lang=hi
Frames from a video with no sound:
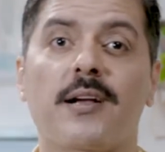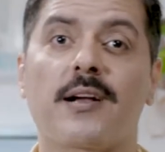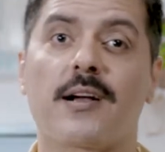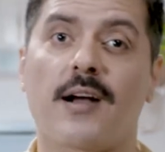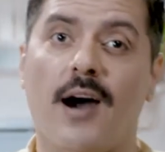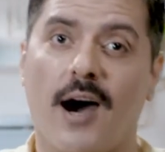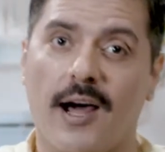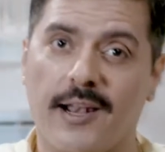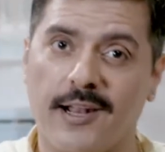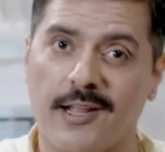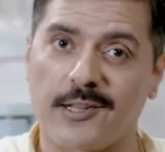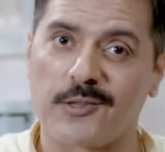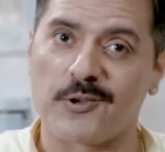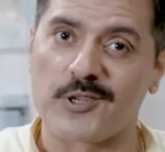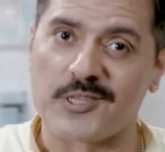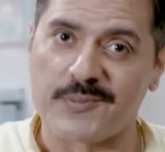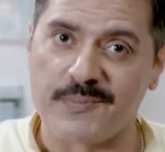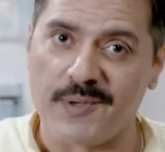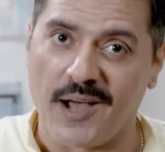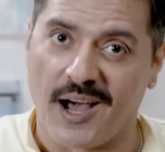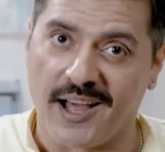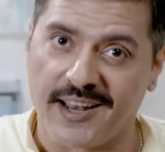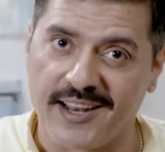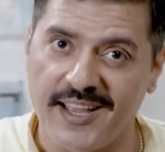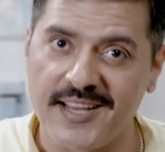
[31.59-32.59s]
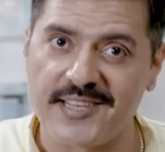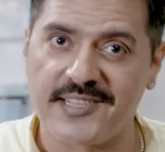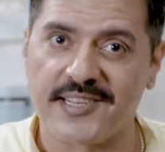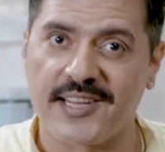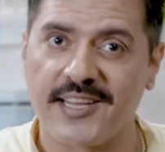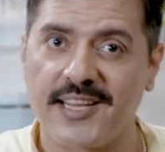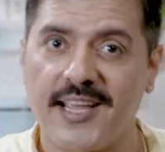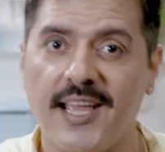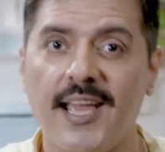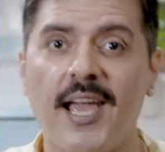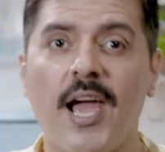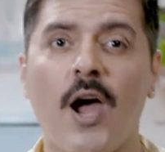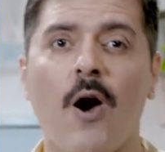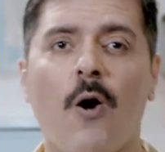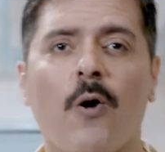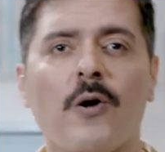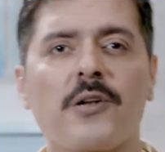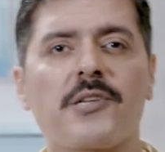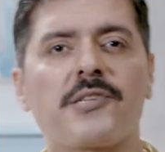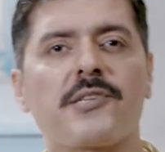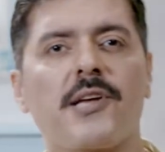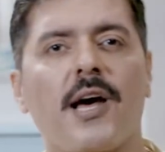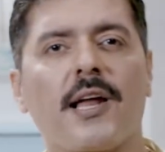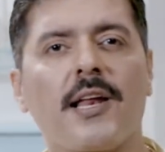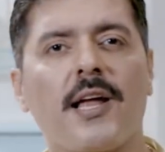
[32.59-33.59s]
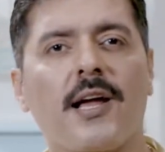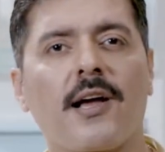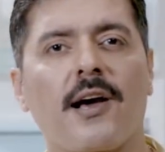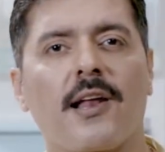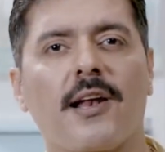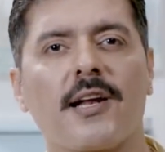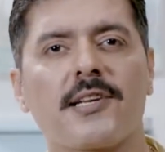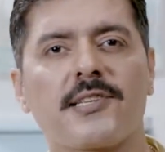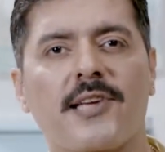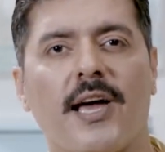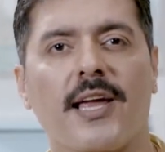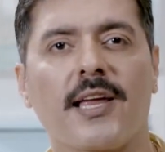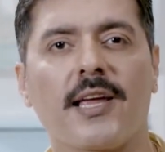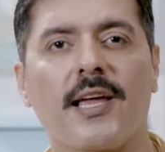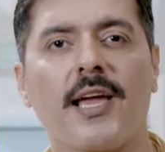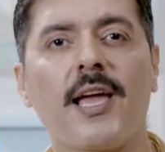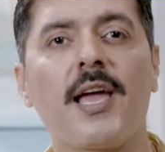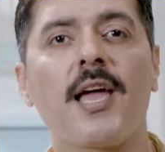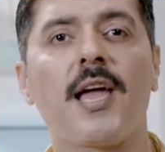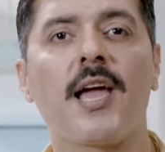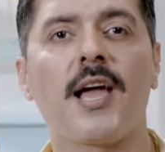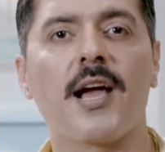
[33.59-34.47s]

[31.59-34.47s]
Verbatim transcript: खाना तो इसमें आना ही चाहिए और सारे कलर्स आएंगे